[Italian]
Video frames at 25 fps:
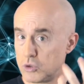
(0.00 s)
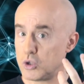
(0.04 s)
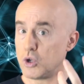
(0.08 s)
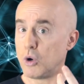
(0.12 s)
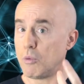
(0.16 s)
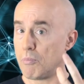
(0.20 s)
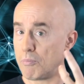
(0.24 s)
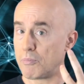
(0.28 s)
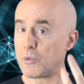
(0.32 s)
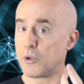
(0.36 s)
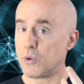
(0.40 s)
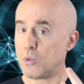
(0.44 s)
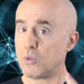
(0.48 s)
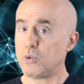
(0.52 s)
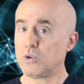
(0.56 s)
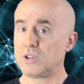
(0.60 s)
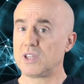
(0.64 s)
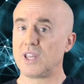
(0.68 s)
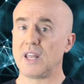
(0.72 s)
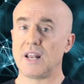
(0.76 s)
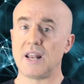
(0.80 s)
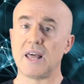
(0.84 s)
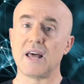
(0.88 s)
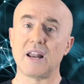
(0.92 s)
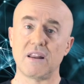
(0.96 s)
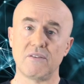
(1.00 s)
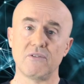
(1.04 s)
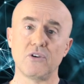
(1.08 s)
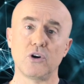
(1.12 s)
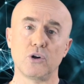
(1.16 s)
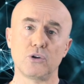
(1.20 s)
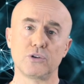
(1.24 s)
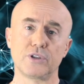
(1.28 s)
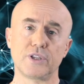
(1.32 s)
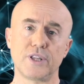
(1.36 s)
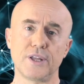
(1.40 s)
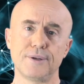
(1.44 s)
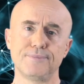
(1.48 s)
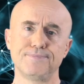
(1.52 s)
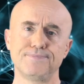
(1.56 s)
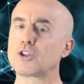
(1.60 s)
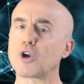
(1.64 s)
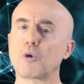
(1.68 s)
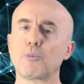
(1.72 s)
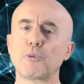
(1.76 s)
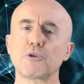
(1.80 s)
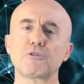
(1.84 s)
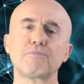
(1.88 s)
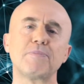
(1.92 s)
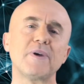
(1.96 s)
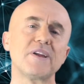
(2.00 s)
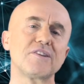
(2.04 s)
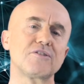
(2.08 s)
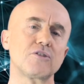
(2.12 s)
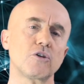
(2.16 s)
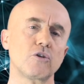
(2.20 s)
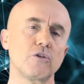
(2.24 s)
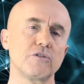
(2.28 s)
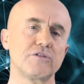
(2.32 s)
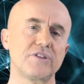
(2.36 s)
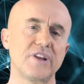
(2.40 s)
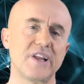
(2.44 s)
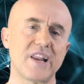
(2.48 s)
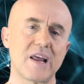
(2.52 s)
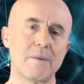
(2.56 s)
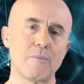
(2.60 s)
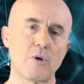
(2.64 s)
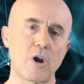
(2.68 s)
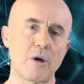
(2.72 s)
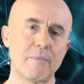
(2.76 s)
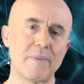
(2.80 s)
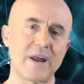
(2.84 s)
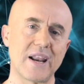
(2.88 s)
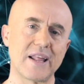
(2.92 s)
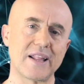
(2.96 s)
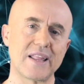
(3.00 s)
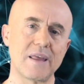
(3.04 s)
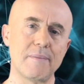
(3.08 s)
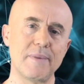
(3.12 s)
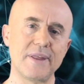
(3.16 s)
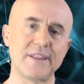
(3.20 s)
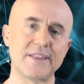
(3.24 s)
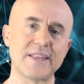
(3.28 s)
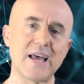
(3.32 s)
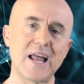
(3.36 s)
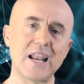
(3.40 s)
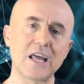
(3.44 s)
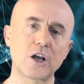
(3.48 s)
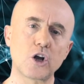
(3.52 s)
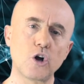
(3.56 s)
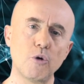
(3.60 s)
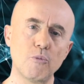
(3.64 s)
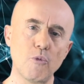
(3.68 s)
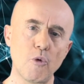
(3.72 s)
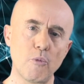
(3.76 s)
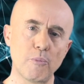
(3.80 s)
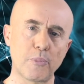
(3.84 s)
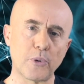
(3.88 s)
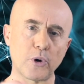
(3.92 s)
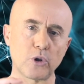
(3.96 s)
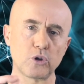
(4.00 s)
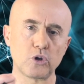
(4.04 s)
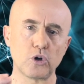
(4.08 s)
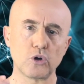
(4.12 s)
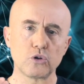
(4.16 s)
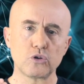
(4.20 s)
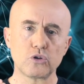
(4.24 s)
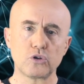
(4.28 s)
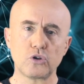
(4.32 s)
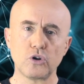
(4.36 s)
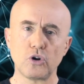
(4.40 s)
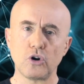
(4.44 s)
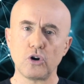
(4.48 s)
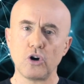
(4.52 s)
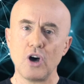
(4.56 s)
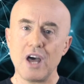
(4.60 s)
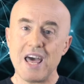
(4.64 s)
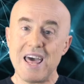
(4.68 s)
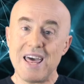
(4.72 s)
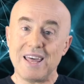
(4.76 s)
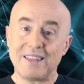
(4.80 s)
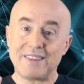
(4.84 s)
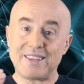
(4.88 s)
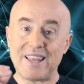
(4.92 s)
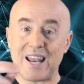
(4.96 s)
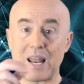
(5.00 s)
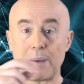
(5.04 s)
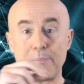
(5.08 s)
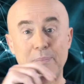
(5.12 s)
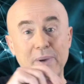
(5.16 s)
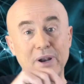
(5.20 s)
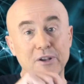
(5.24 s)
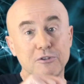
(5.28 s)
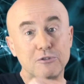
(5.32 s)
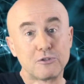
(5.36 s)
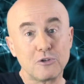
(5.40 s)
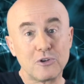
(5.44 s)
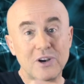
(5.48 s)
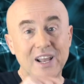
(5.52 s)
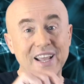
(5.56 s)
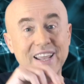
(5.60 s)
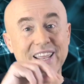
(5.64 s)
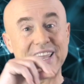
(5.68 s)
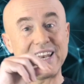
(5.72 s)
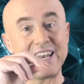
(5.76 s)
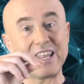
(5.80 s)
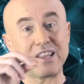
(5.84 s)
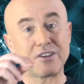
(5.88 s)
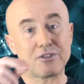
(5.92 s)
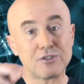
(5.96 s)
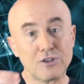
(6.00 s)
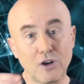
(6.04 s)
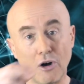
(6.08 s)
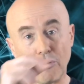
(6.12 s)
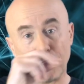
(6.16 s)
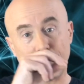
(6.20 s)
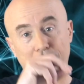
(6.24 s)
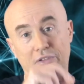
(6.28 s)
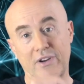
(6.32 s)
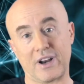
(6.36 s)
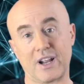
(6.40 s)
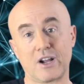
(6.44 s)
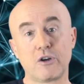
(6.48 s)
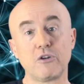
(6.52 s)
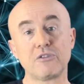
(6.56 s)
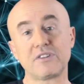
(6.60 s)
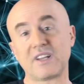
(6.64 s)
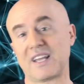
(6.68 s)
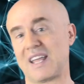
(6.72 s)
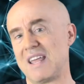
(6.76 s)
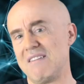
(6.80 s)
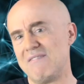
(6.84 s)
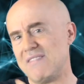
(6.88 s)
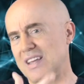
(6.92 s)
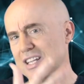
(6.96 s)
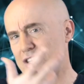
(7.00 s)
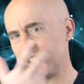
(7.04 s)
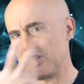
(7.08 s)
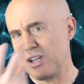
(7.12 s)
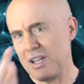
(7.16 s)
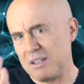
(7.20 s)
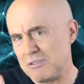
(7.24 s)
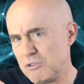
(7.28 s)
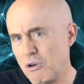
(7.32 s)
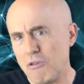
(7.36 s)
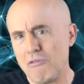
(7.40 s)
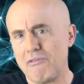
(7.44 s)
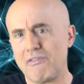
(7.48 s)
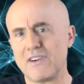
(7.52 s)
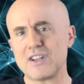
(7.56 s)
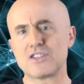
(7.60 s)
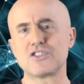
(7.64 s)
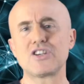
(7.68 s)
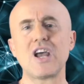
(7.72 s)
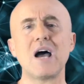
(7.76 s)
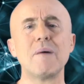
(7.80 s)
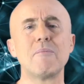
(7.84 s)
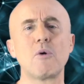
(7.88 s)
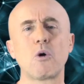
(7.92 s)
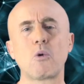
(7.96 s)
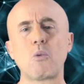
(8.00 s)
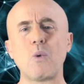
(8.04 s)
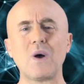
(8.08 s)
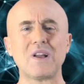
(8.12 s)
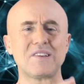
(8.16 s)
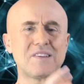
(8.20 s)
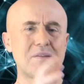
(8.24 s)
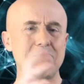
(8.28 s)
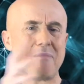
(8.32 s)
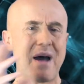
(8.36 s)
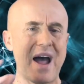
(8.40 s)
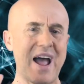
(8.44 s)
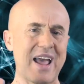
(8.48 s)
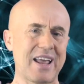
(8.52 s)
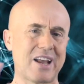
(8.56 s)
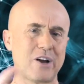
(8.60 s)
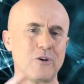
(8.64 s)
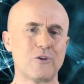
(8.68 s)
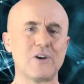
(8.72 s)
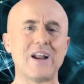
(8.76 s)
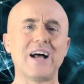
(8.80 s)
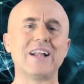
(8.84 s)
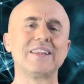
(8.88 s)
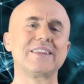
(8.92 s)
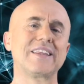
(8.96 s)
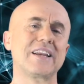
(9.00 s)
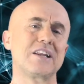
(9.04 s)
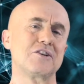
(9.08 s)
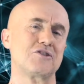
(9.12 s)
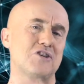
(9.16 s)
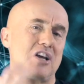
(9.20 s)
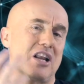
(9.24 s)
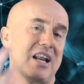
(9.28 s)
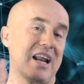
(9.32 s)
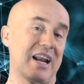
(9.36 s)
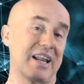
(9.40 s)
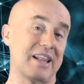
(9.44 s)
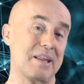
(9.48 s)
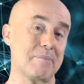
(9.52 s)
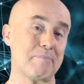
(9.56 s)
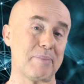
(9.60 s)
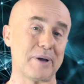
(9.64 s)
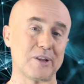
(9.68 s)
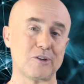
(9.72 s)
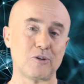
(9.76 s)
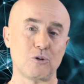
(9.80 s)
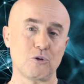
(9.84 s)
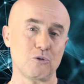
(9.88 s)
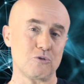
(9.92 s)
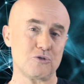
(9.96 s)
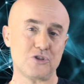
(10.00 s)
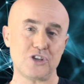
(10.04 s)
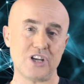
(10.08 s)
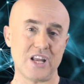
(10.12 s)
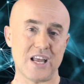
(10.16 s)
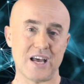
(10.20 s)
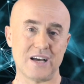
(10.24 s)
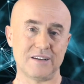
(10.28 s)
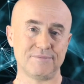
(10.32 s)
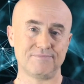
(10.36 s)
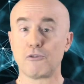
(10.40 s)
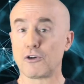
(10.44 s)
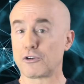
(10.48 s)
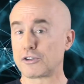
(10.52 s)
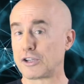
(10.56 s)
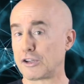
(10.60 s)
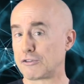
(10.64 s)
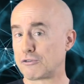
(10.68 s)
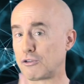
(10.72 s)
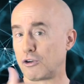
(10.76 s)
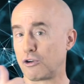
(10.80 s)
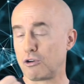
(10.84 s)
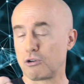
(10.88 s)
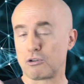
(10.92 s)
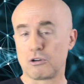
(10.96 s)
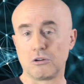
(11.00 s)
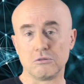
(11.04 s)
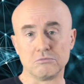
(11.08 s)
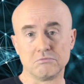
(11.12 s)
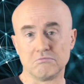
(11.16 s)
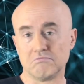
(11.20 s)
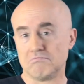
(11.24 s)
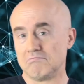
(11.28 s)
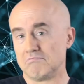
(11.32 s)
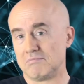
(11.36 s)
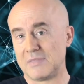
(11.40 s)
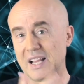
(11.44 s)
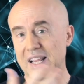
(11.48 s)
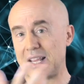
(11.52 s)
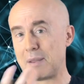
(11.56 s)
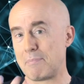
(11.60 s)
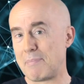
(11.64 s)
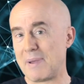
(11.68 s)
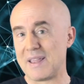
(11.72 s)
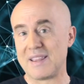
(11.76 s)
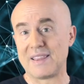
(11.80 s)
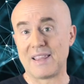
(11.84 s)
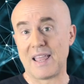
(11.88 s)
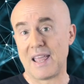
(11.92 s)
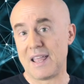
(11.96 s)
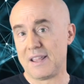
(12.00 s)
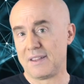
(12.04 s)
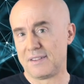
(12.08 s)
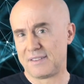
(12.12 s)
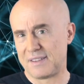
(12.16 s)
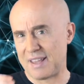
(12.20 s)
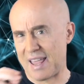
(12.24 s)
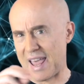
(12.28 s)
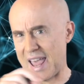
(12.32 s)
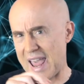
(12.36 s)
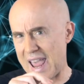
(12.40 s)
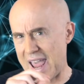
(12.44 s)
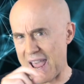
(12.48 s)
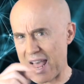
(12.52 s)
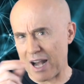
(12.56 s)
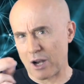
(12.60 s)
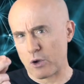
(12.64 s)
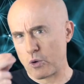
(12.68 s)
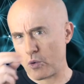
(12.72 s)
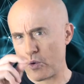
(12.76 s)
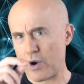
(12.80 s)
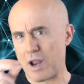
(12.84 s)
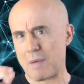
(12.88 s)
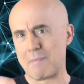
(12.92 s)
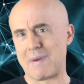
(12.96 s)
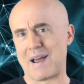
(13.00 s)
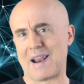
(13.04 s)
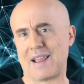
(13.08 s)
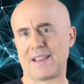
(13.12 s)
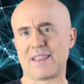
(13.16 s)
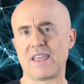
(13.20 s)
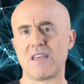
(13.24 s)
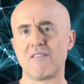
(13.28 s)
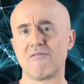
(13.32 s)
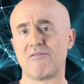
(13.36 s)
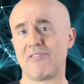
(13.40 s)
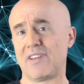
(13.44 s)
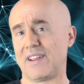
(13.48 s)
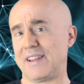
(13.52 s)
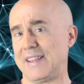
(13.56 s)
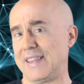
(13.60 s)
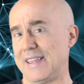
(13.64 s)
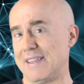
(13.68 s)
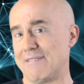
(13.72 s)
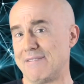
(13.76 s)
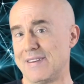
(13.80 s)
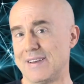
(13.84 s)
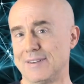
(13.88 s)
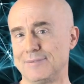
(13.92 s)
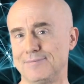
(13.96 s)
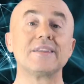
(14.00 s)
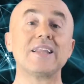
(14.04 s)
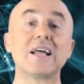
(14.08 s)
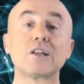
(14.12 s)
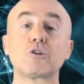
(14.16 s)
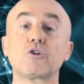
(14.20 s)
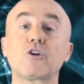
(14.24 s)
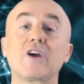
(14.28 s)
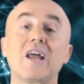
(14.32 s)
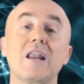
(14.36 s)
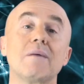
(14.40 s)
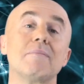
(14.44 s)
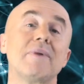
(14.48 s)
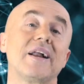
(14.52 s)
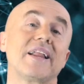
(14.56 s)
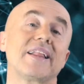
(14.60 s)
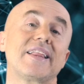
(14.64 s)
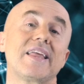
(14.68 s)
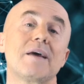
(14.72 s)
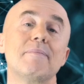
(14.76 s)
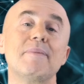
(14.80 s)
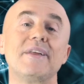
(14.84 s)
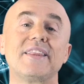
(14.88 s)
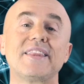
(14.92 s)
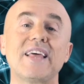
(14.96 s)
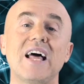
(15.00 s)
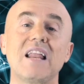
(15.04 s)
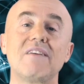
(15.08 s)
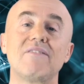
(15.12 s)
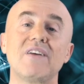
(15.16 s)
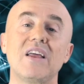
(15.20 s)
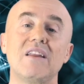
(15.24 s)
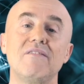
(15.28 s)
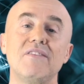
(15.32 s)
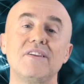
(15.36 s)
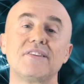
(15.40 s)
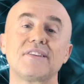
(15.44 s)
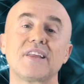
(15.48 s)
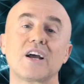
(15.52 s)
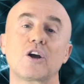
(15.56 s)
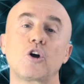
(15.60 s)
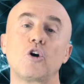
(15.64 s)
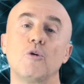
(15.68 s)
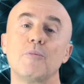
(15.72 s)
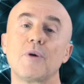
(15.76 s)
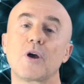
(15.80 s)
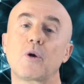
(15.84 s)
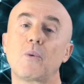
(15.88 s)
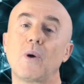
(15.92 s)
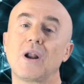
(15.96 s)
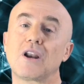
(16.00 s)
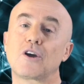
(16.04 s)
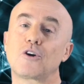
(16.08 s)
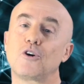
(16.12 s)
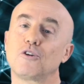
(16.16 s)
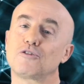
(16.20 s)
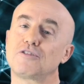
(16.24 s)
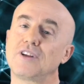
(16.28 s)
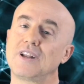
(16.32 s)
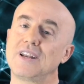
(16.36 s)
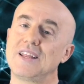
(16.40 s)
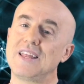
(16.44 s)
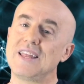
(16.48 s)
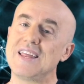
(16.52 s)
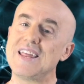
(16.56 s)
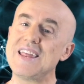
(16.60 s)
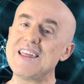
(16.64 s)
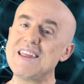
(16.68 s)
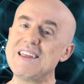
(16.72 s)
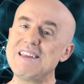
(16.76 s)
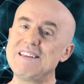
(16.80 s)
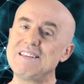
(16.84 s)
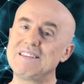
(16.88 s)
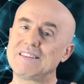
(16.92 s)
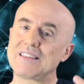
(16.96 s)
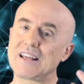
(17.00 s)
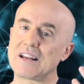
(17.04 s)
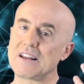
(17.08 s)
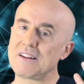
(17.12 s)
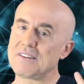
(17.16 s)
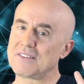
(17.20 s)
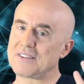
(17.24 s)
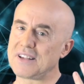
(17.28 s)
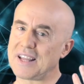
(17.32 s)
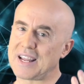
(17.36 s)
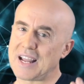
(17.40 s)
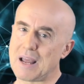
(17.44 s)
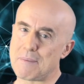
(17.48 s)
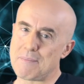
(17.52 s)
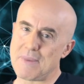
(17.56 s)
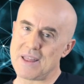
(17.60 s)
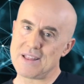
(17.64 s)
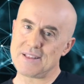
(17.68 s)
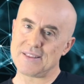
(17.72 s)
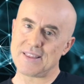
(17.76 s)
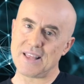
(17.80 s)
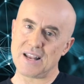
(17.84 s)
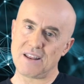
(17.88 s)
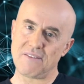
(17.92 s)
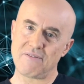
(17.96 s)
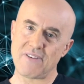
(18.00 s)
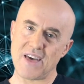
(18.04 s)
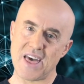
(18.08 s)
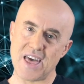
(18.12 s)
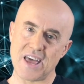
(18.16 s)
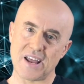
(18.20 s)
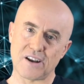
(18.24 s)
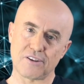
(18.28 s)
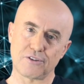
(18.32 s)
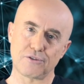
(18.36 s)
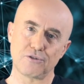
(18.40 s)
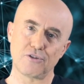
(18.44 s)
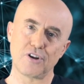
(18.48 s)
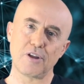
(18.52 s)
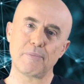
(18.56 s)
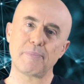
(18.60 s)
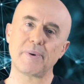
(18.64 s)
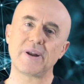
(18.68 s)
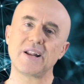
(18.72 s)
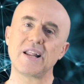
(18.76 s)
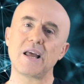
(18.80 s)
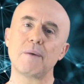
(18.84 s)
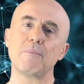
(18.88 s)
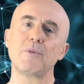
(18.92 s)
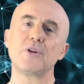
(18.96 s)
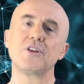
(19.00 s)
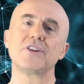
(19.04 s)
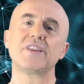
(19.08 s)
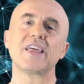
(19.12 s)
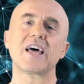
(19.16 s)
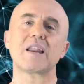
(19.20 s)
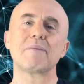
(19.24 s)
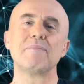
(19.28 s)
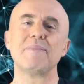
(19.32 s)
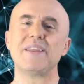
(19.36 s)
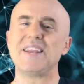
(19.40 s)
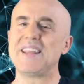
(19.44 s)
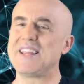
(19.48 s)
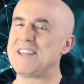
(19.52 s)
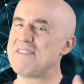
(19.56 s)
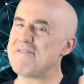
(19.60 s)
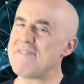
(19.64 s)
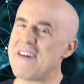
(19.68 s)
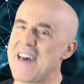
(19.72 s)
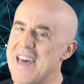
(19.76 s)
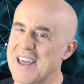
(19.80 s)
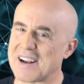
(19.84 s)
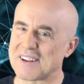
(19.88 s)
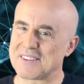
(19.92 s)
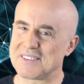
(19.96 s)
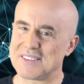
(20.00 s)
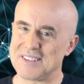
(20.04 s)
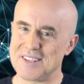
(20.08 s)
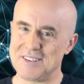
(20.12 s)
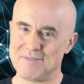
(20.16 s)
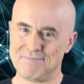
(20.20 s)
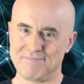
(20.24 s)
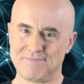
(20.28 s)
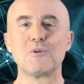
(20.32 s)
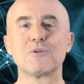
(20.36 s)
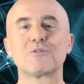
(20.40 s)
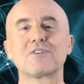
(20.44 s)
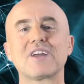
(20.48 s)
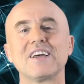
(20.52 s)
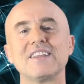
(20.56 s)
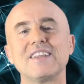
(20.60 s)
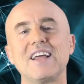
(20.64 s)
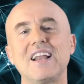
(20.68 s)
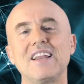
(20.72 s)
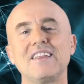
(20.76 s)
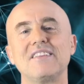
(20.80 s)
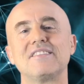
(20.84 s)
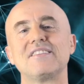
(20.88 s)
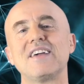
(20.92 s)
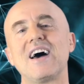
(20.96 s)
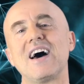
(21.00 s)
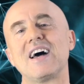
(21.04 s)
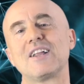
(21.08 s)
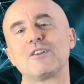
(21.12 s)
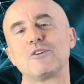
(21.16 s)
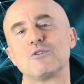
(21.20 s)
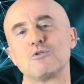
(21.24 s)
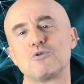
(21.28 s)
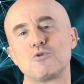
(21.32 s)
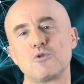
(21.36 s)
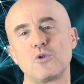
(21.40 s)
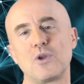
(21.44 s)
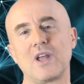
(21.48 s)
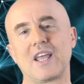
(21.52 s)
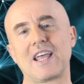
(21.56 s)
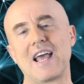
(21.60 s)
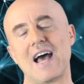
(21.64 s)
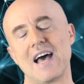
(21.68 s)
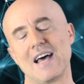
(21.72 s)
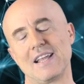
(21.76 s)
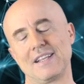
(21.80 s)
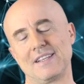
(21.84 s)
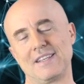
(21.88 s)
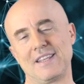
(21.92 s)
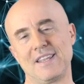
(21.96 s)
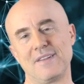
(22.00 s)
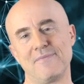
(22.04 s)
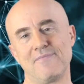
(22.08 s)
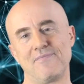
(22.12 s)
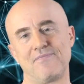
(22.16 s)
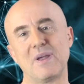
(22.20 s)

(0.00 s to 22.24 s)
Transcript: non più utile alle volte. Troppo spesso consideriamo la malattia mentale come un prodotto della persona che ne soffre, cosa che invece non facciamo quasi mai con altri generi di patologia, forse solo con le dipendenze e alcune malattie infettive. Dato che la malattia mentale viene vista come qualcosa di intrinsecamente diverso, ne parliamo in termini diversi, più scandalizzati o giudicanti.